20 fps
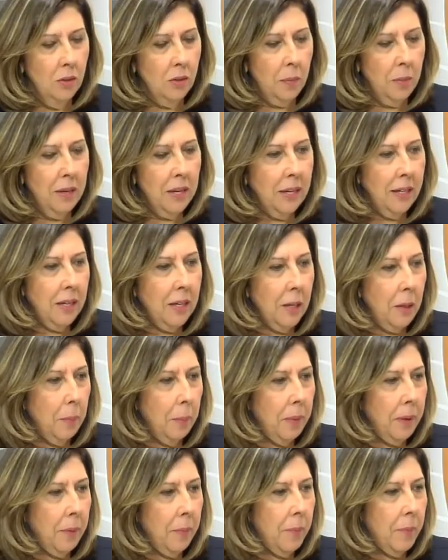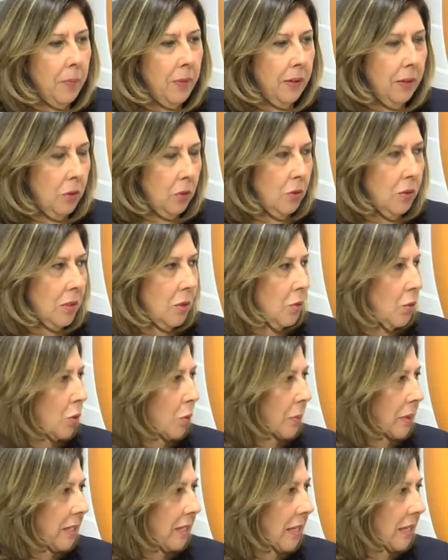na minha equipe, discussão
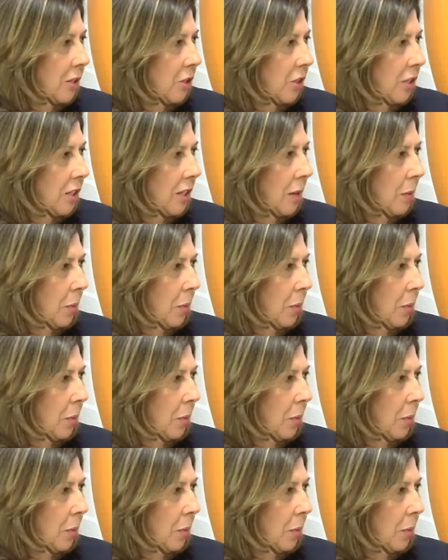super sadia,